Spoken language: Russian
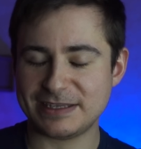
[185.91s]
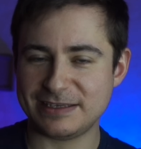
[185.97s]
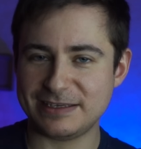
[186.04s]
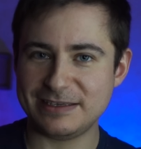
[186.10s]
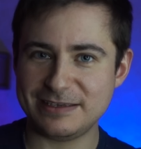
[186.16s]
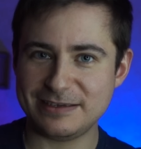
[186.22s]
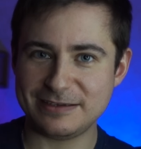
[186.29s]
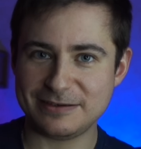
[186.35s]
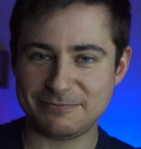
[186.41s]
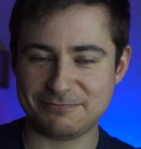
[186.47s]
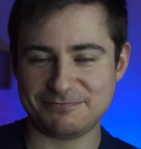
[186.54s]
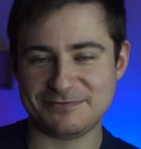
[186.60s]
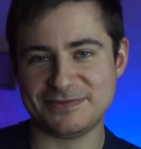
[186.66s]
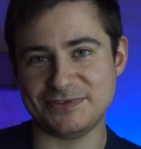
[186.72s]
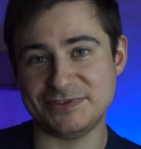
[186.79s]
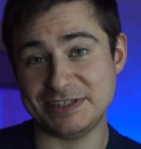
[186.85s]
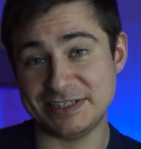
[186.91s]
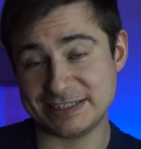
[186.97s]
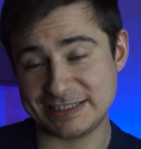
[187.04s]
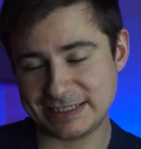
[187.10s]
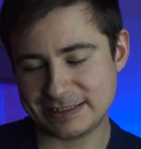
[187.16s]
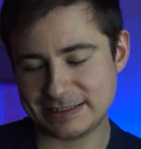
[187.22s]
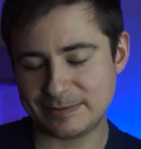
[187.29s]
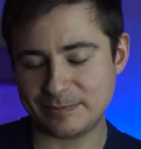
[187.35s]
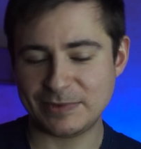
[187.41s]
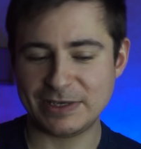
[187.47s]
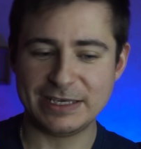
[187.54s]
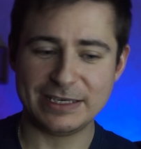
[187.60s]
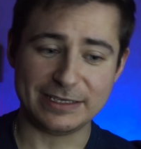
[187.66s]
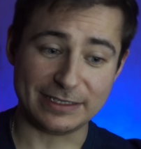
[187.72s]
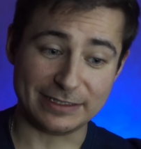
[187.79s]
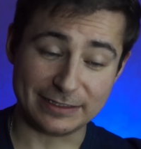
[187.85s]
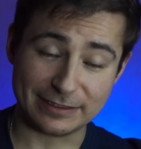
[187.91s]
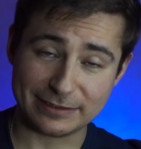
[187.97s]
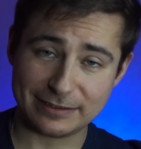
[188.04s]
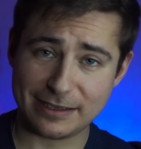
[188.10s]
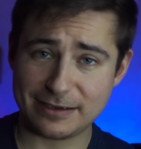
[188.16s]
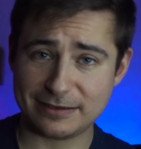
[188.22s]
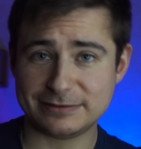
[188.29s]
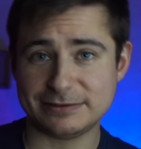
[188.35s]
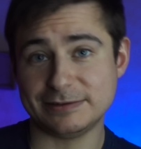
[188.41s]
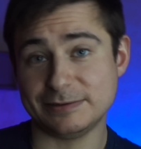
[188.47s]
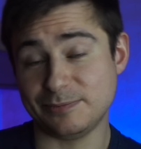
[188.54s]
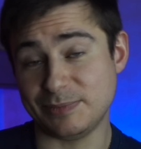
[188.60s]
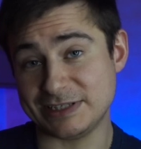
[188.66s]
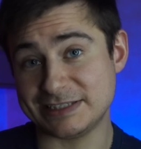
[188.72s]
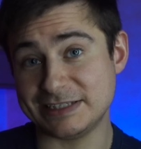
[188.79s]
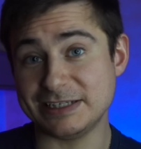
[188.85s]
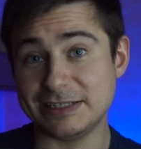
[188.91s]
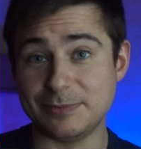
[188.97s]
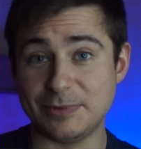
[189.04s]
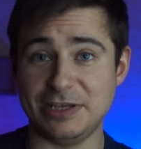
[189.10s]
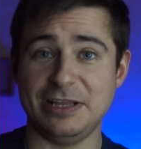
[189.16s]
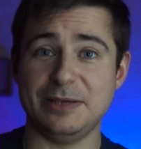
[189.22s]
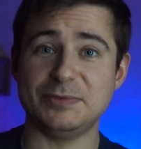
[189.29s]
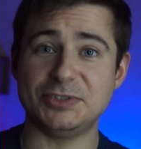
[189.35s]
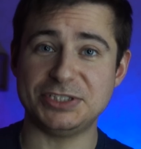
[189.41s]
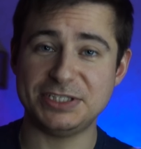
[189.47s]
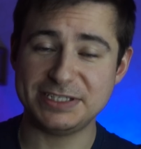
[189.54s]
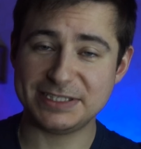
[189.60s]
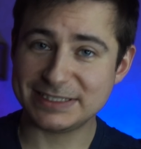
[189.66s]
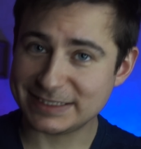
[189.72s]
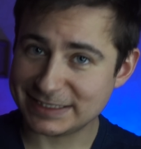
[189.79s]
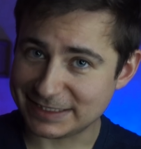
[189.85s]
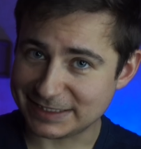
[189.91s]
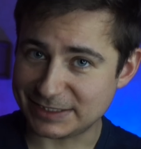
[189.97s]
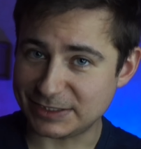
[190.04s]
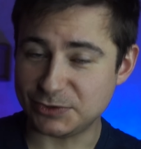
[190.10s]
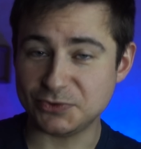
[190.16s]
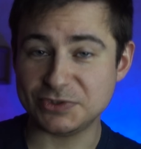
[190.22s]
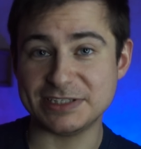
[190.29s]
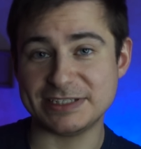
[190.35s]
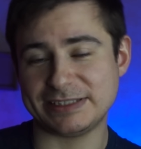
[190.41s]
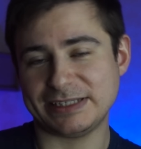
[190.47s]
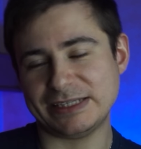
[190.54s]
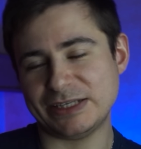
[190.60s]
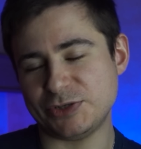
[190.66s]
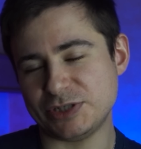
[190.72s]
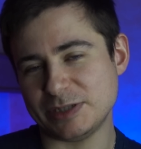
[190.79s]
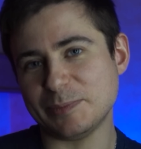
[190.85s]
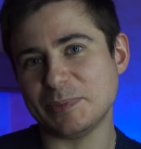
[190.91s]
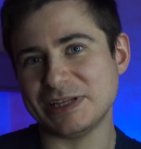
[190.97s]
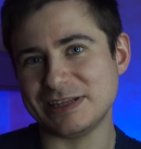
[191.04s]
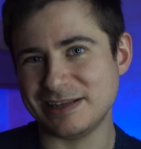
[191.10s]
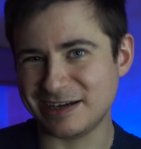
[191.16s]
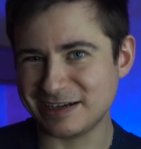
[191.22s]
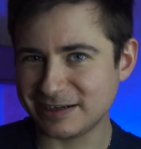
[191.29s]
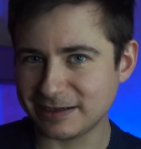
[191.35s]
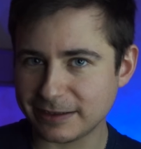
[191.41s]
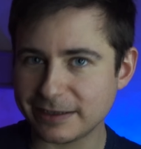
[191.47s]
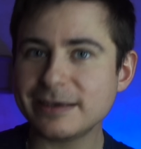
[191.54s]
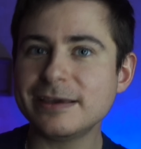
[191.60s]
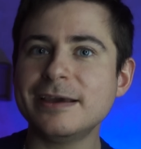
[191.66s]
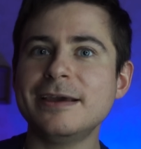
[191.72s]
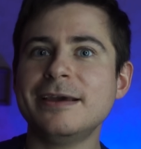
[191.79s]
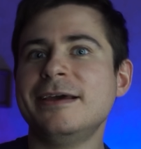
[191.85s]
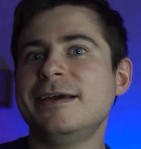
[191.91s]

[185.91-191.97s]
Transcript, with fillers: И в связи с этим иногда к последним годам жизни эти люди, страдающие подагрой,